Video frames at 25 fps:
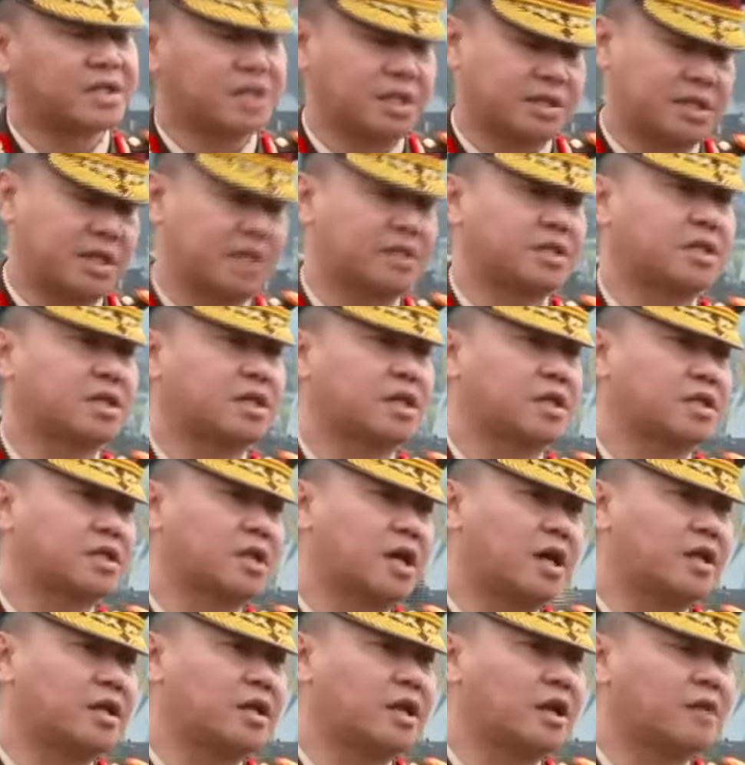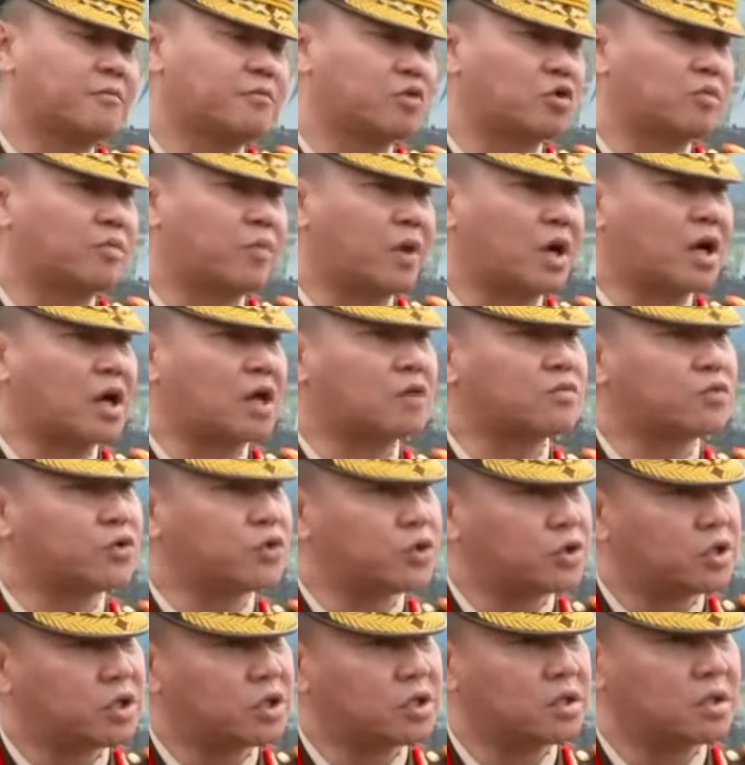Sansekerta adalah merupakan
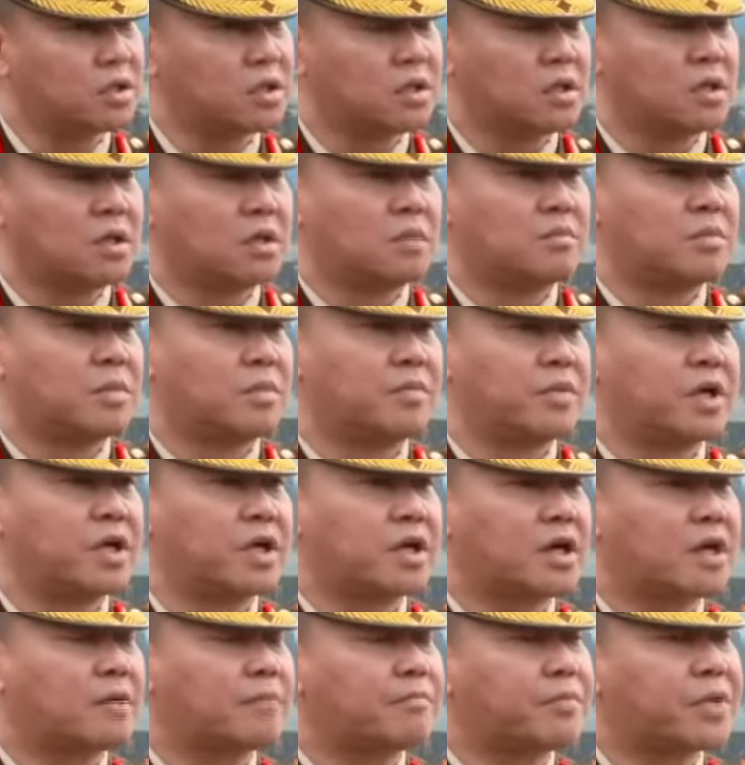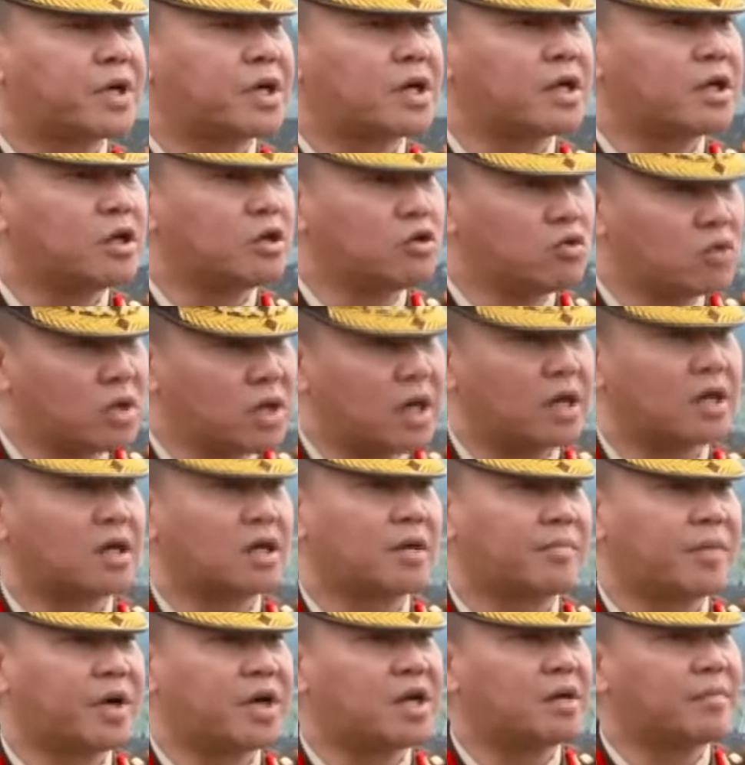wujud memberikan perlindungan kepada